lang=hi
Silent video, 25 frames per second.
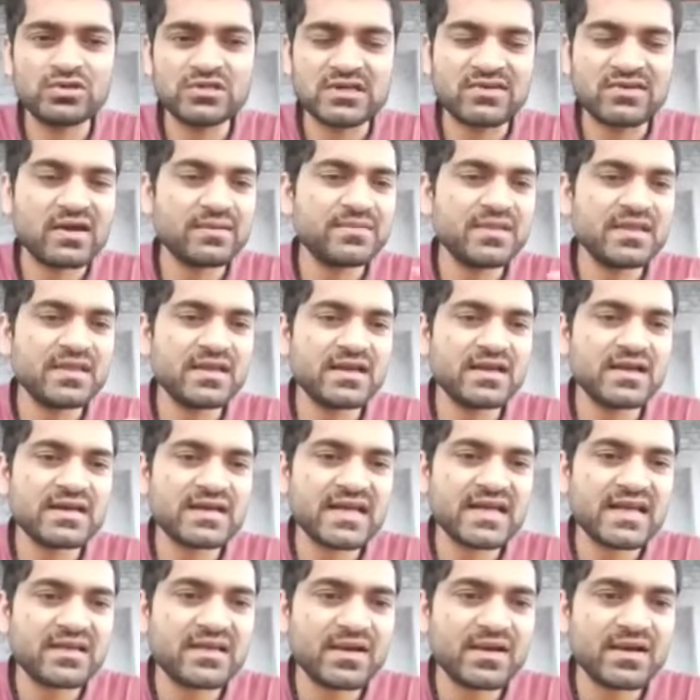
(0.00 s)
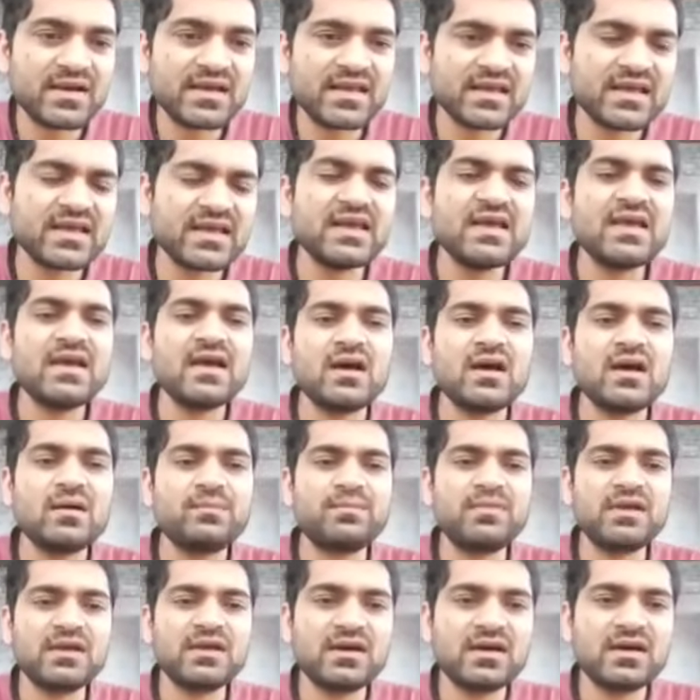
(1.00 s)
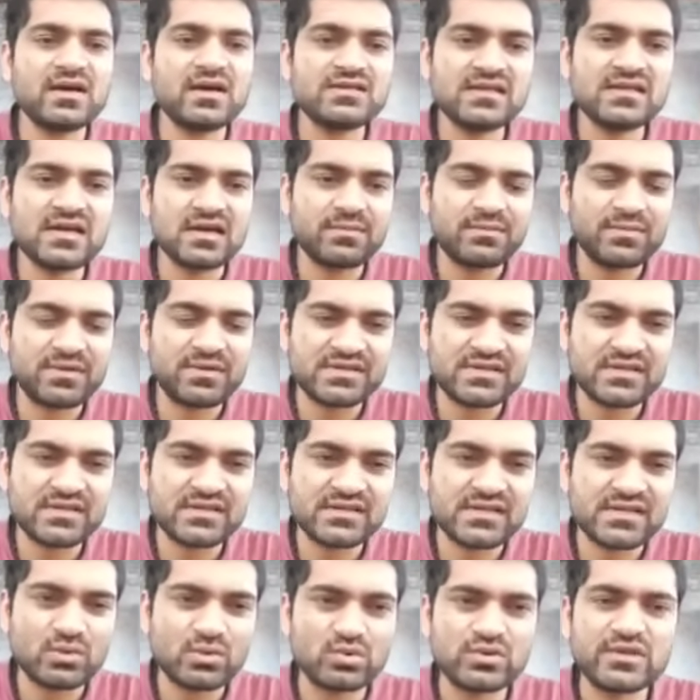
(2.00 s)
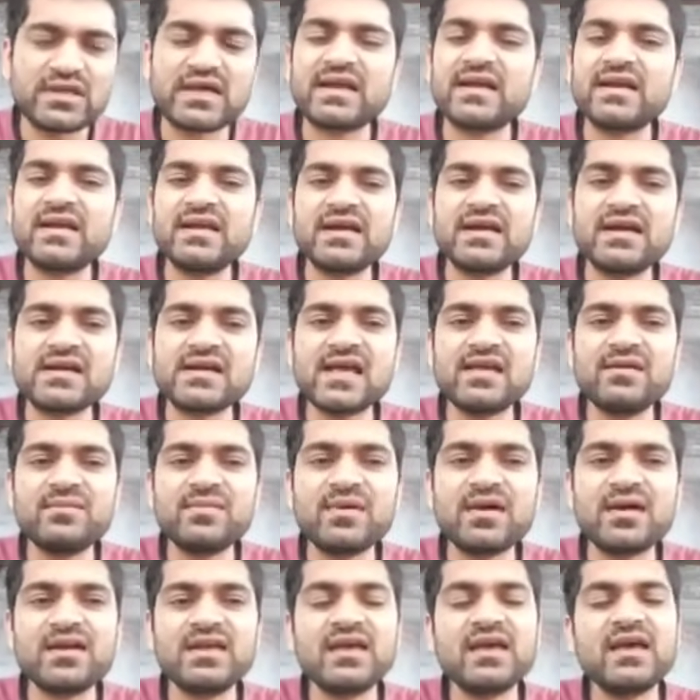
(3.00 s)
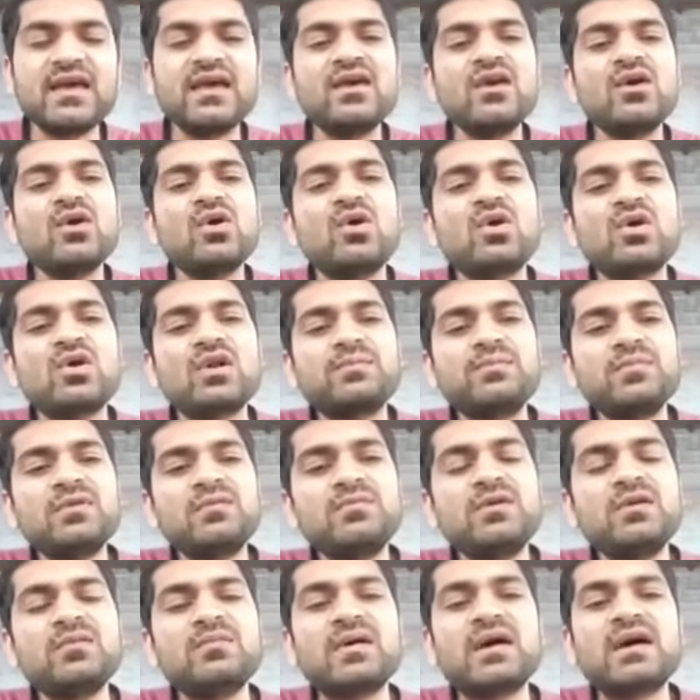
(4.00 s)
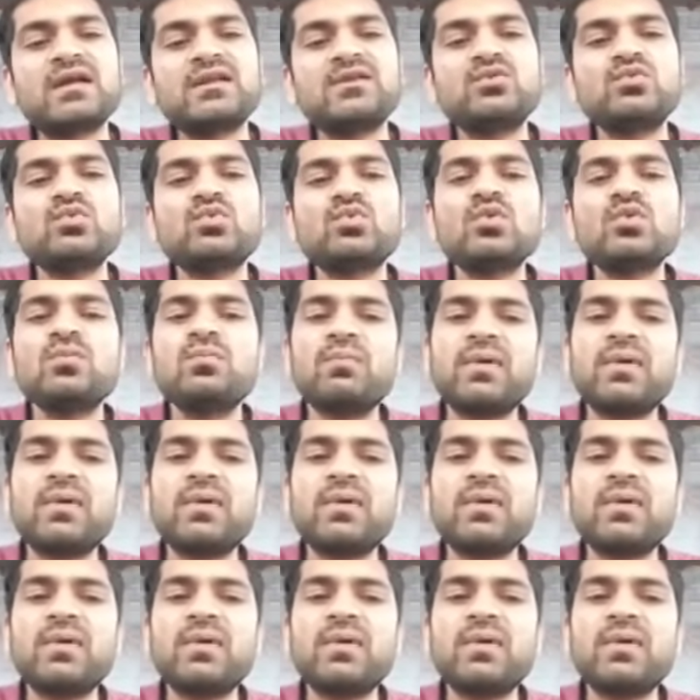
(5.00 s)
जवाब देने का टाइम आ गया है अपने कर्ज अपने सिर से उतारने का टाइम आ गया है और अपनी बीमारियों को